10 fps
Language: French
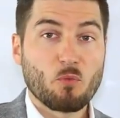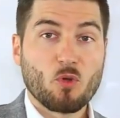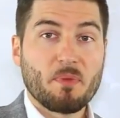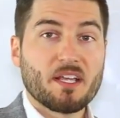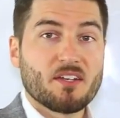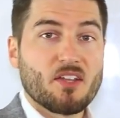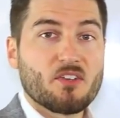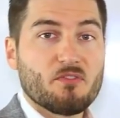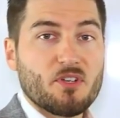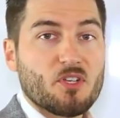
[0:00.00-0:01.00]
Et je ferai une
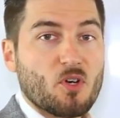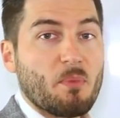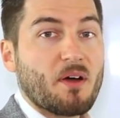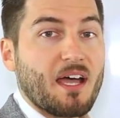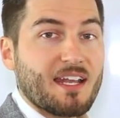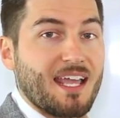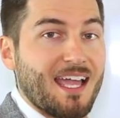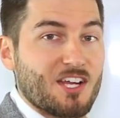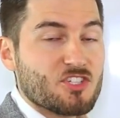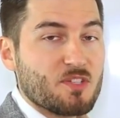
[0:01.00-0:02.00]
autre vidéo sur la façon
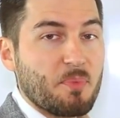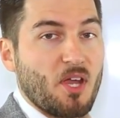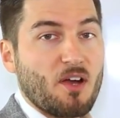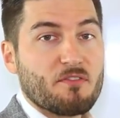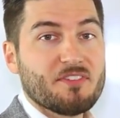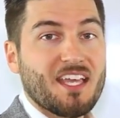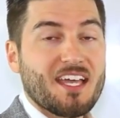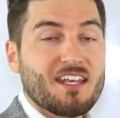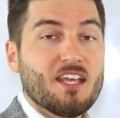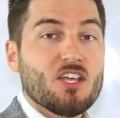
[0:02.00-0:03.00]
de rembourser réellement
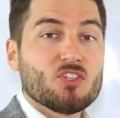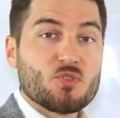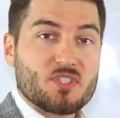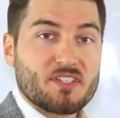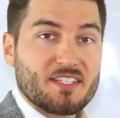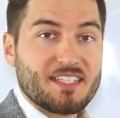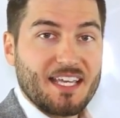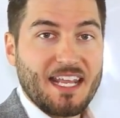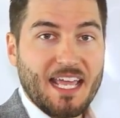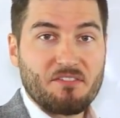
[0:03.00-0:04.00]
la dette en utilisant
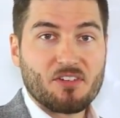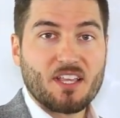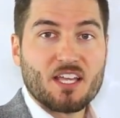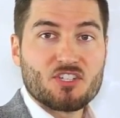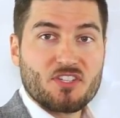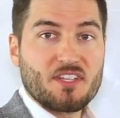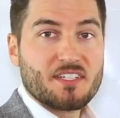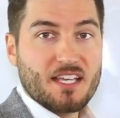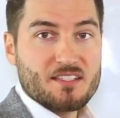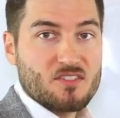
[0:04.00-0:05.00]
l'avalanche de dettes et
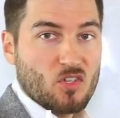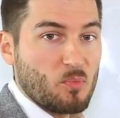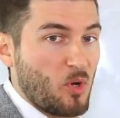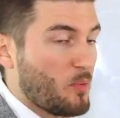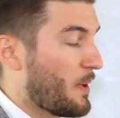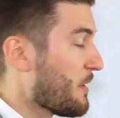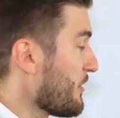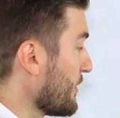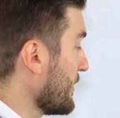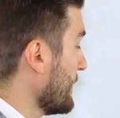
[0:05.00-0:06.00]
la méthode boule de neige de
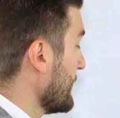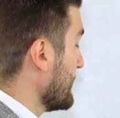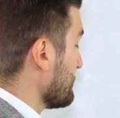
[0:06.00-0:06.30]
la dette.